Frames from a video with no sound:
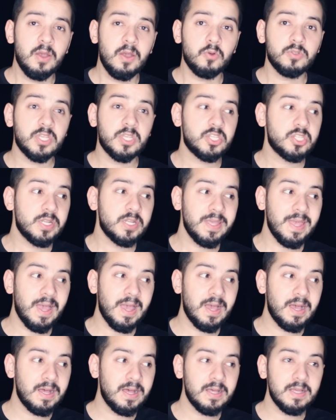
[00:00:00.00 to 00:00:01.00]

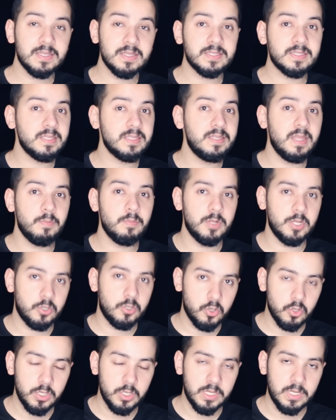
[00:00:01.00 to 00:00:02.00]
وتشريحها صدم
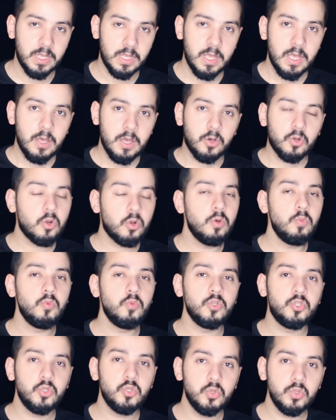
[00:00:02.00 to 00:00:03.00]
الكل رغم
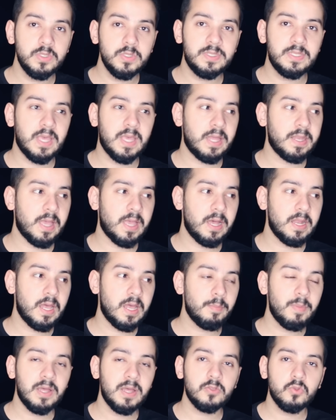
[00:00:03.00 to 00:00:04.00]
وجود يعني
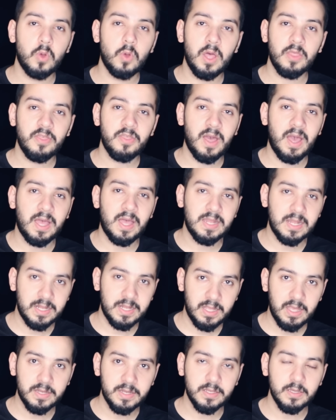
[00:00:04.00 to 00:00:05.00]
علامات واضحة على
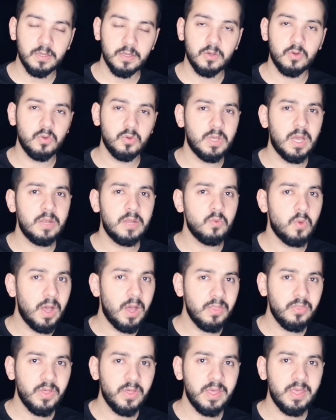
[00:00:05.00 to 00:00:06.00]
الخنق وكان
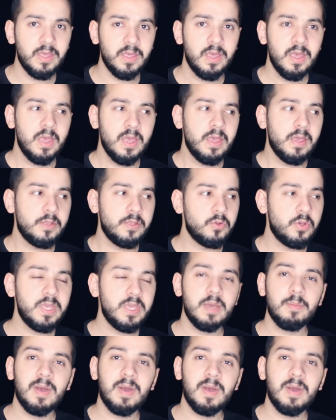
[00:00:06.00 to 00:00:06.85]
واضح انه هي